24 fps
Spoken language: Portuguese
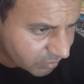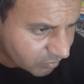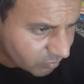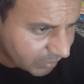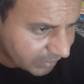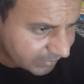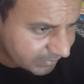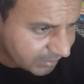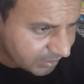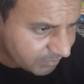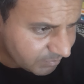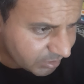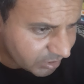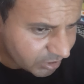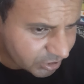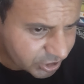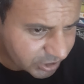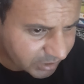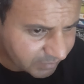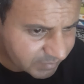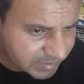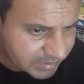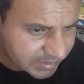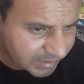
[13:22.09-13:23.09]
com a dele me
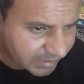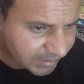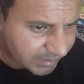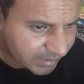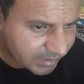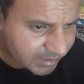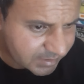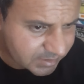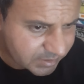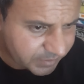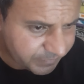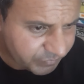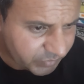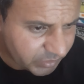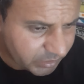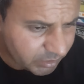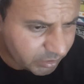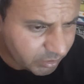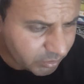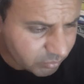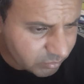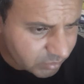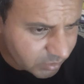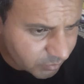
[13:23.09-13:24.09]
deixava sem graça, e
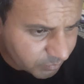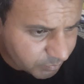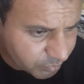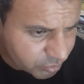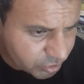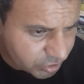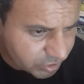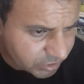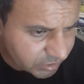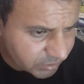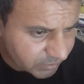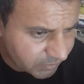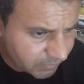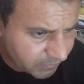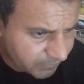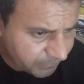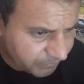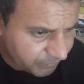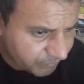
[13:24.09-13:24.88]
eu não podia